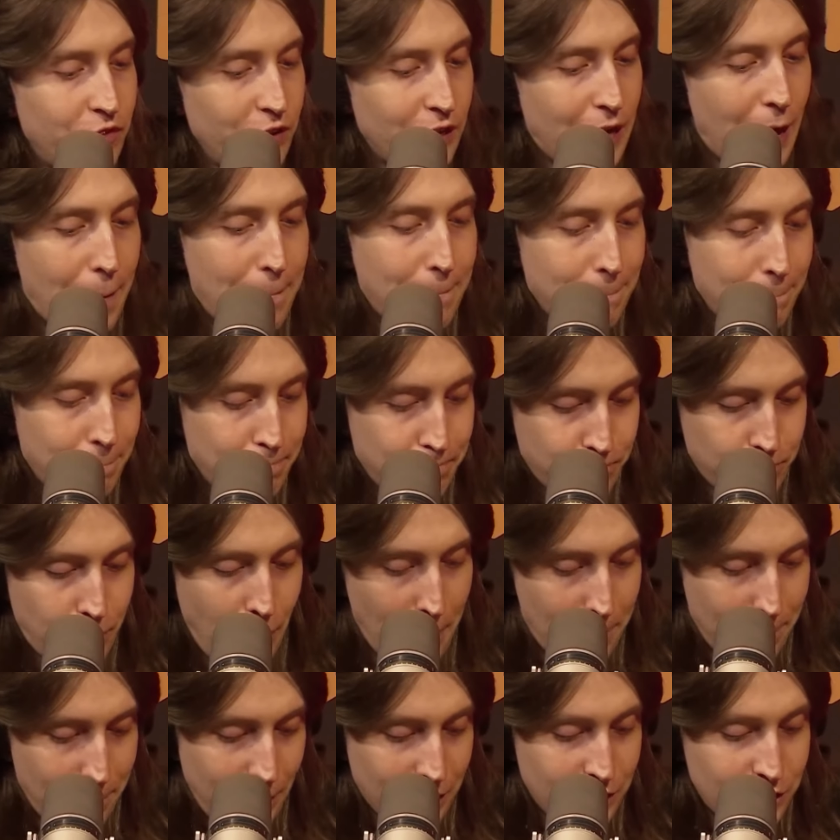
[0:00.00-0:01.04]
ficar
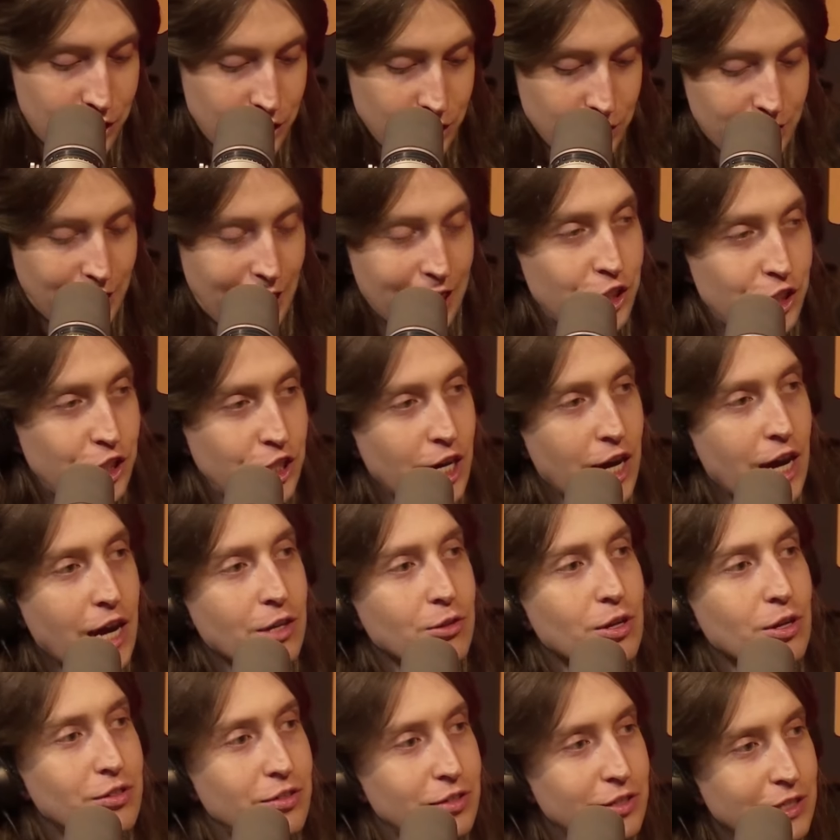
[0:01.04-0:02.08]

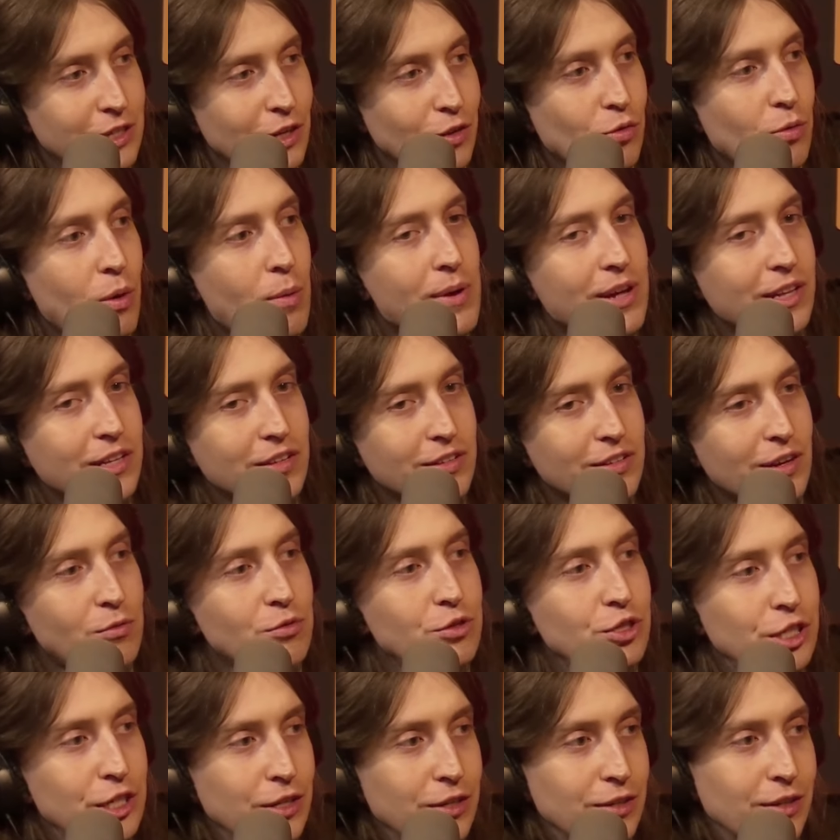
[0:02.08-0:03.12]
tateando assim, em algum momento esse é
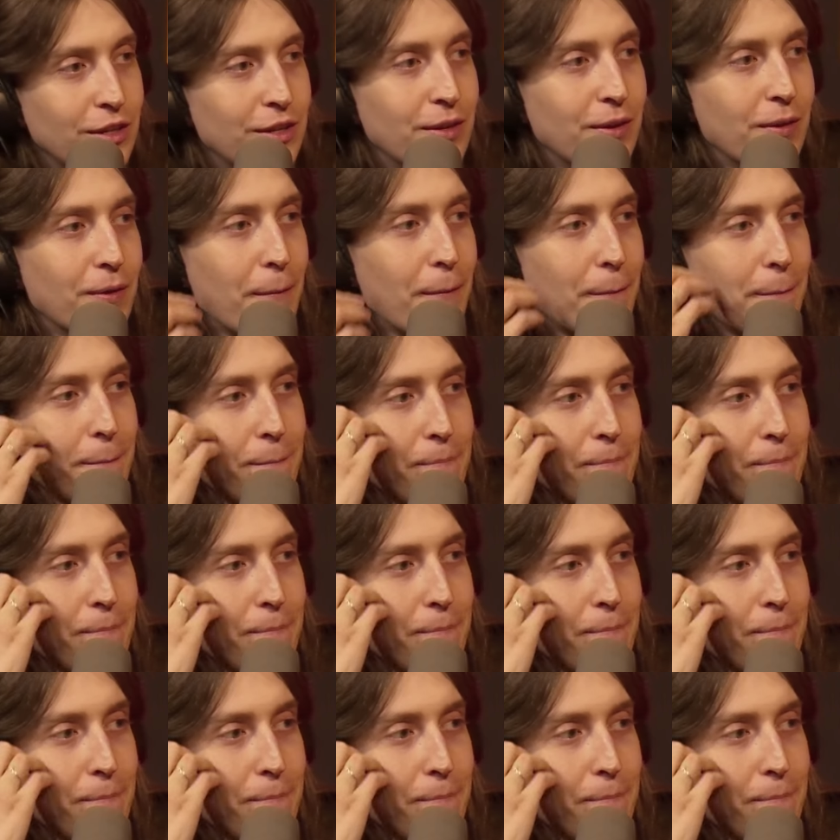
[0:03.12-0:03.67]
um tiro, entendeu? É